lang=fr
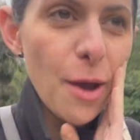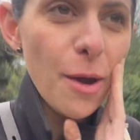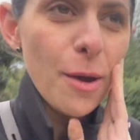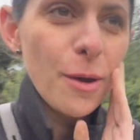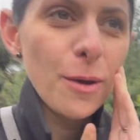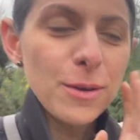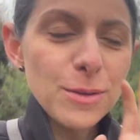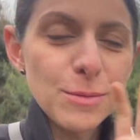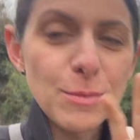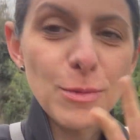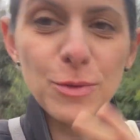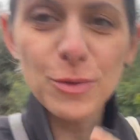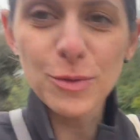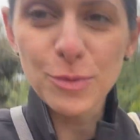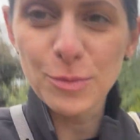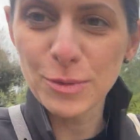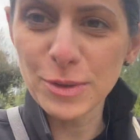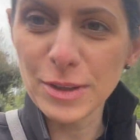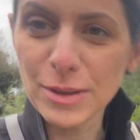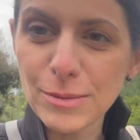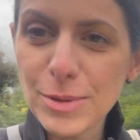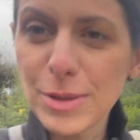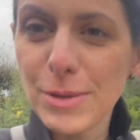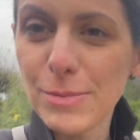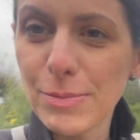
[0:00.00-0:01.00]
Heureusement, tout le monde
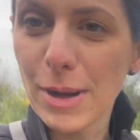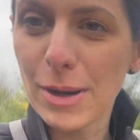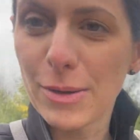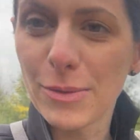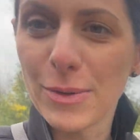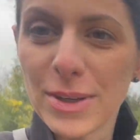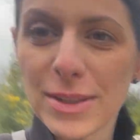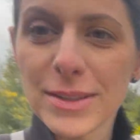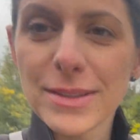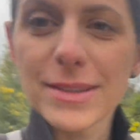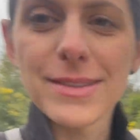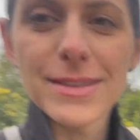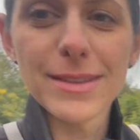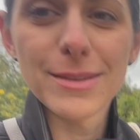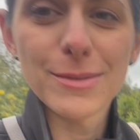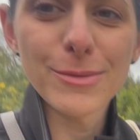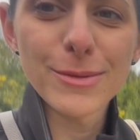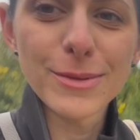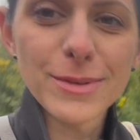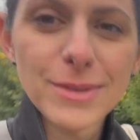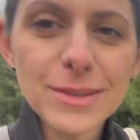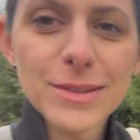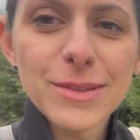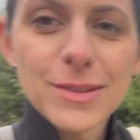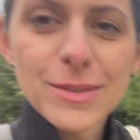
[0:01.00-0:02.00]
n'habite pas loin,
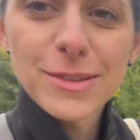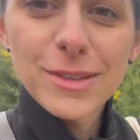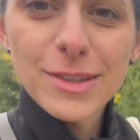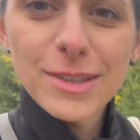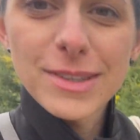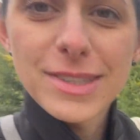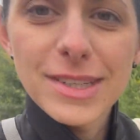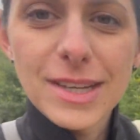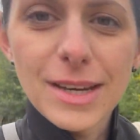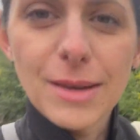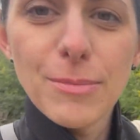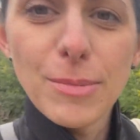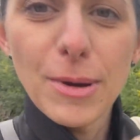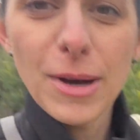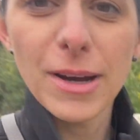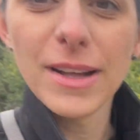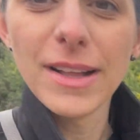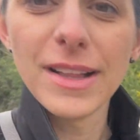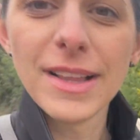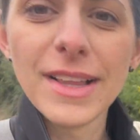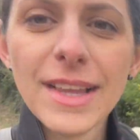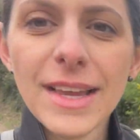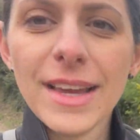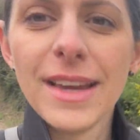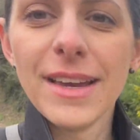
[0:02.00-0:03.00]
sinon on s'en sortirait pas.
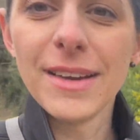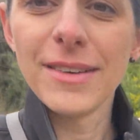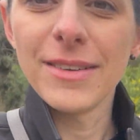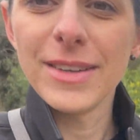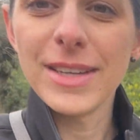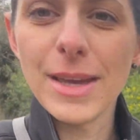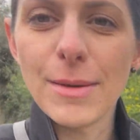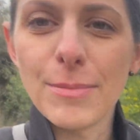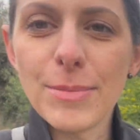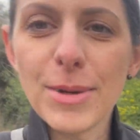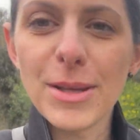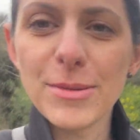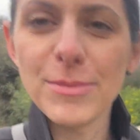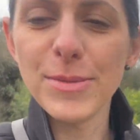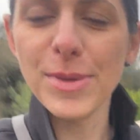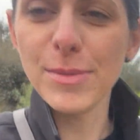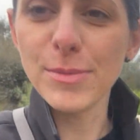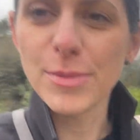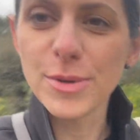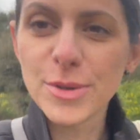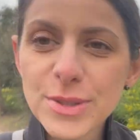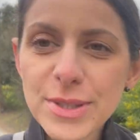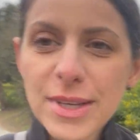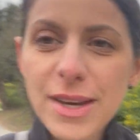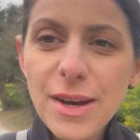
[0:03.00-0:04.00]
Il y a plein de
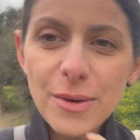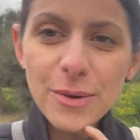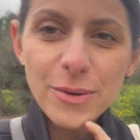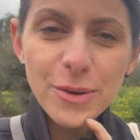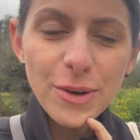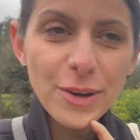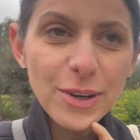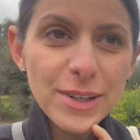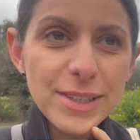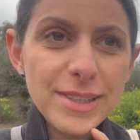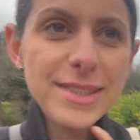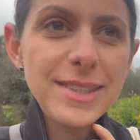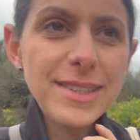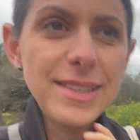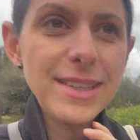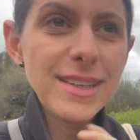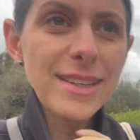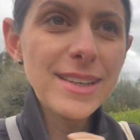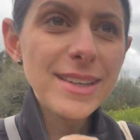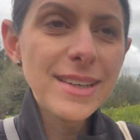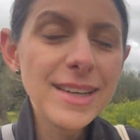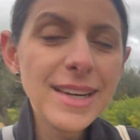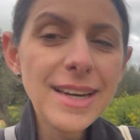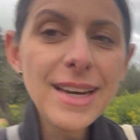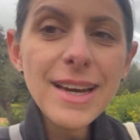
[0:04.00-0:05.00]
mimosas encore ici.
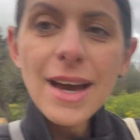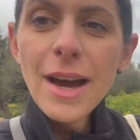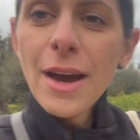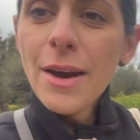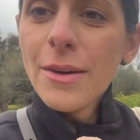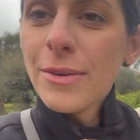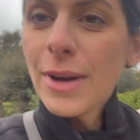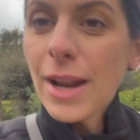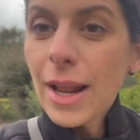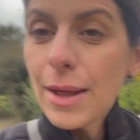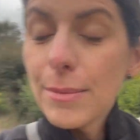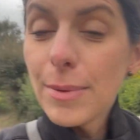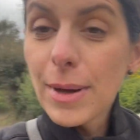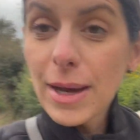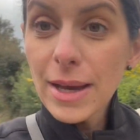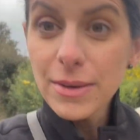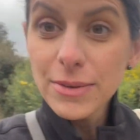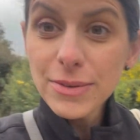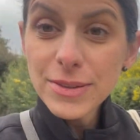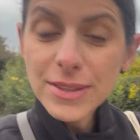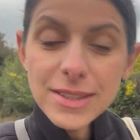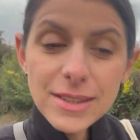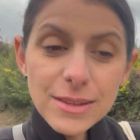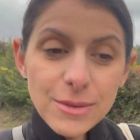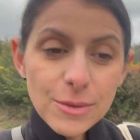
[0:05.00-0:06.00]
Voilà,
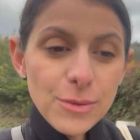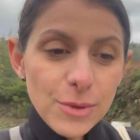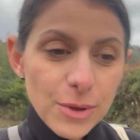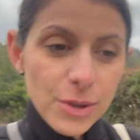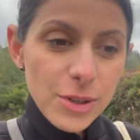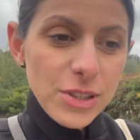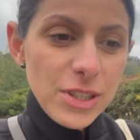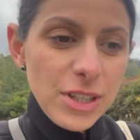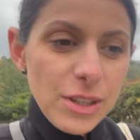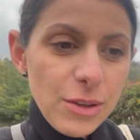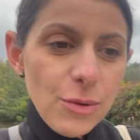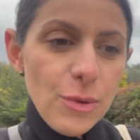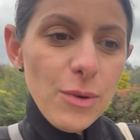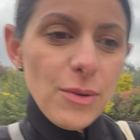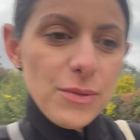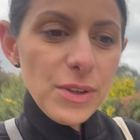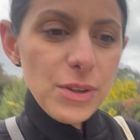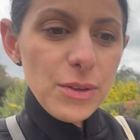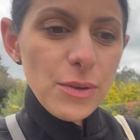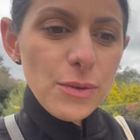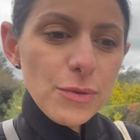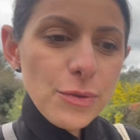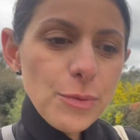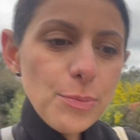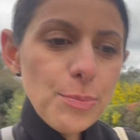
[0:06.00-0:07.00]
bref, sinon euh, j'ai trop envie
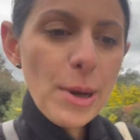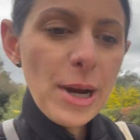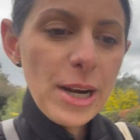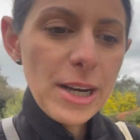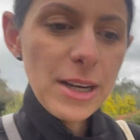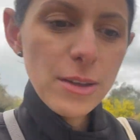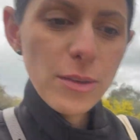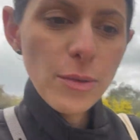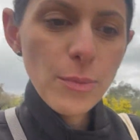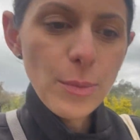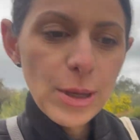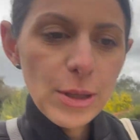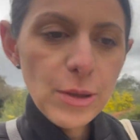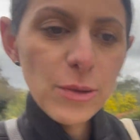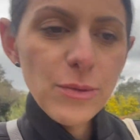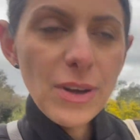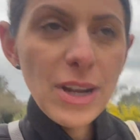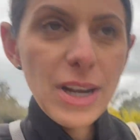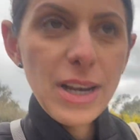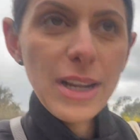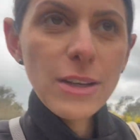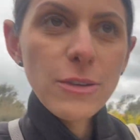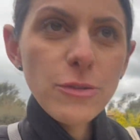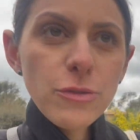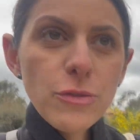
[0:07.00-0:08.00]
de vous parler de ma
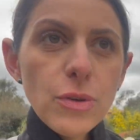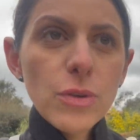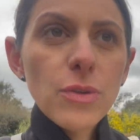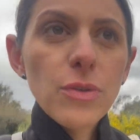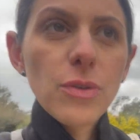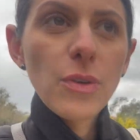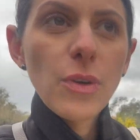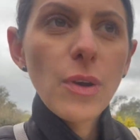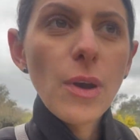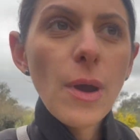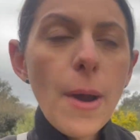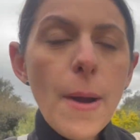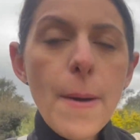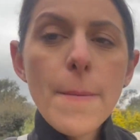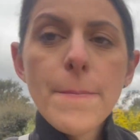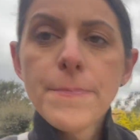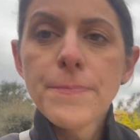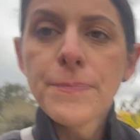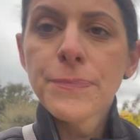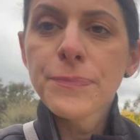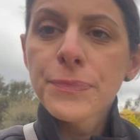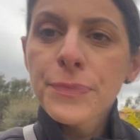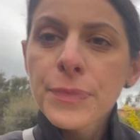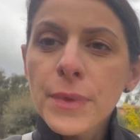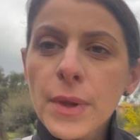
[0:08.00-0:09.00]
nouvelle lecture de
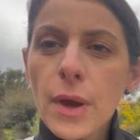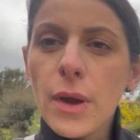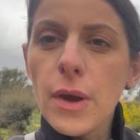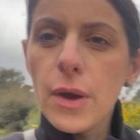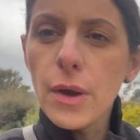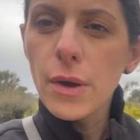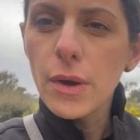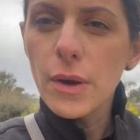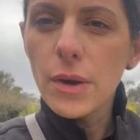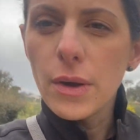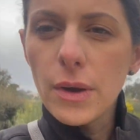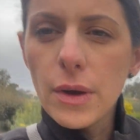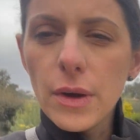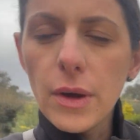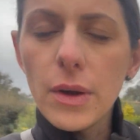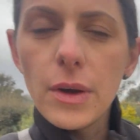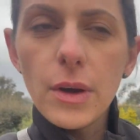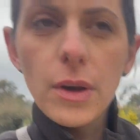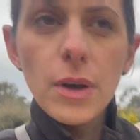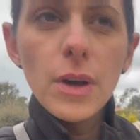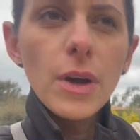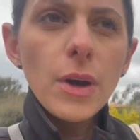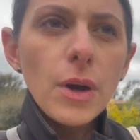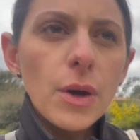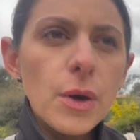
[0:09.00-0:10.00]
euh,
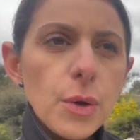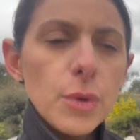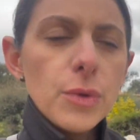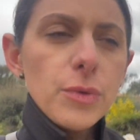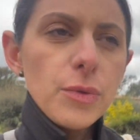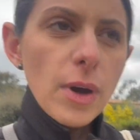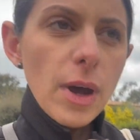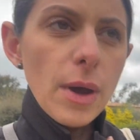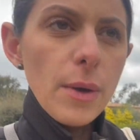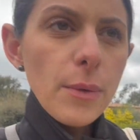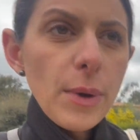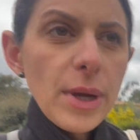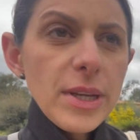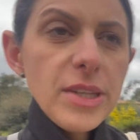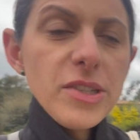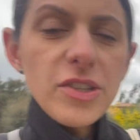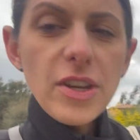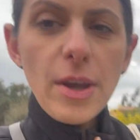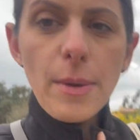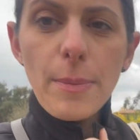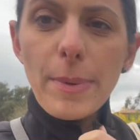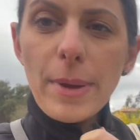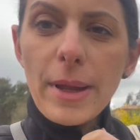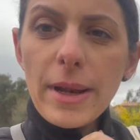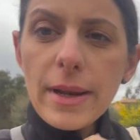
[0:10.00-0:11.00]
Retour à
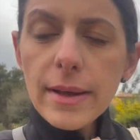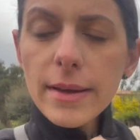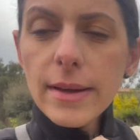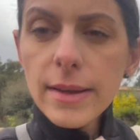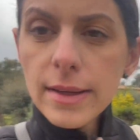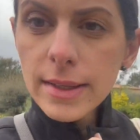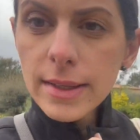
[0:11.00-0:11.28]
Whitechapel.